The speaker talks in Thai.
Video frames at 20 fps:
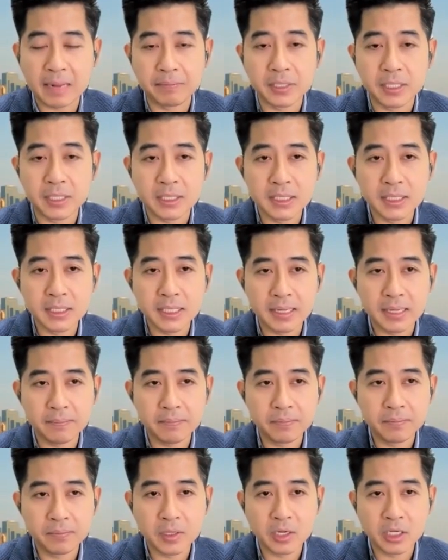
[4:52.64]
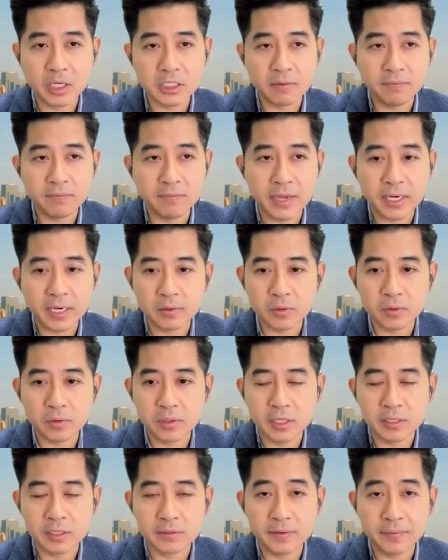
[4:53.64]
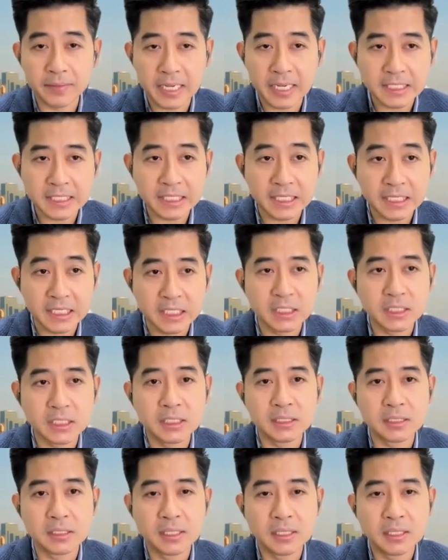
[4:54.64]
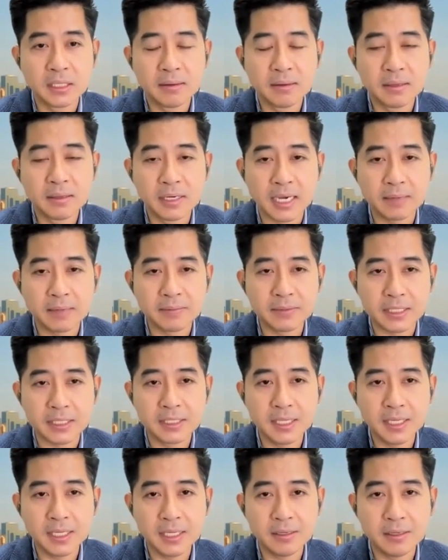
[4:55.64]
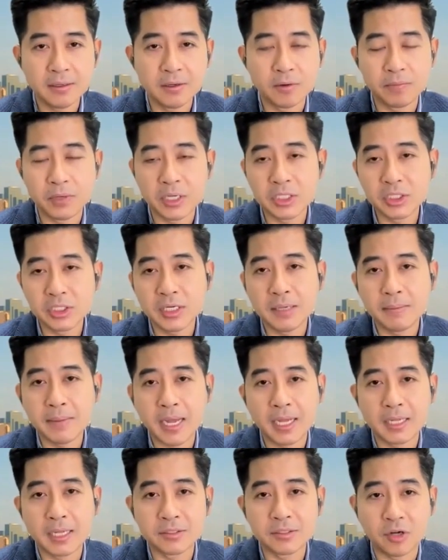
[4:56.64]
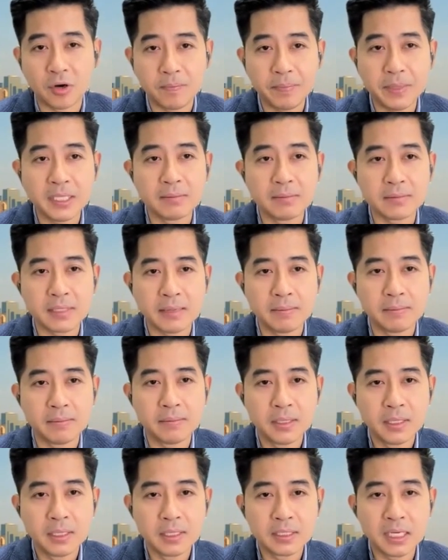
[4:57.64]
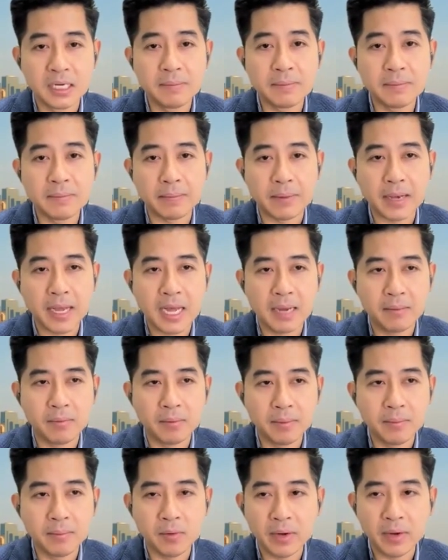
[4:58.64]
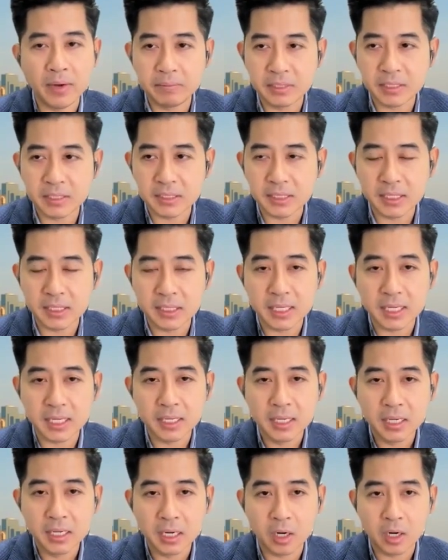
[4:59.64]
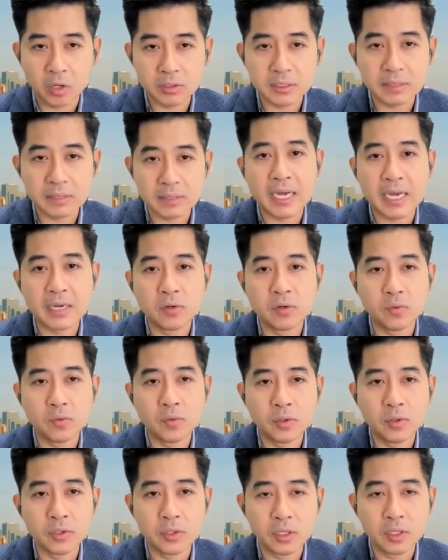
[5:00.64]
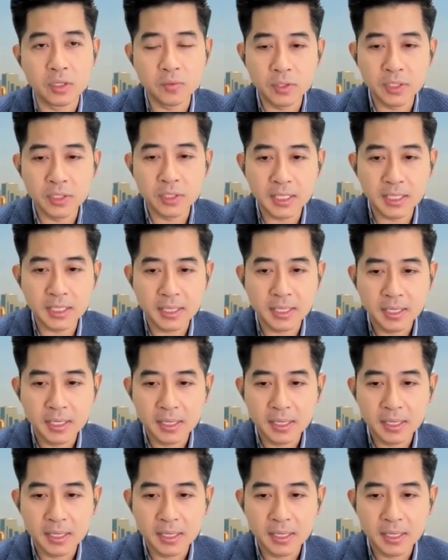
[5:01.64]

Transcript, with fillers: ลับเกิดขึ้นครับซอสต์ฟันของตัวคอนซูเมอร์นั้นจะดีขึ้นนะครับจากที่โดนเพรสเชอร์มา 2 ปีเต็มจะเริ่มกลับข้าง ผมเลยมองว่า NTC เนี่ยลองจับตาดูอยู่ในหุ้นที่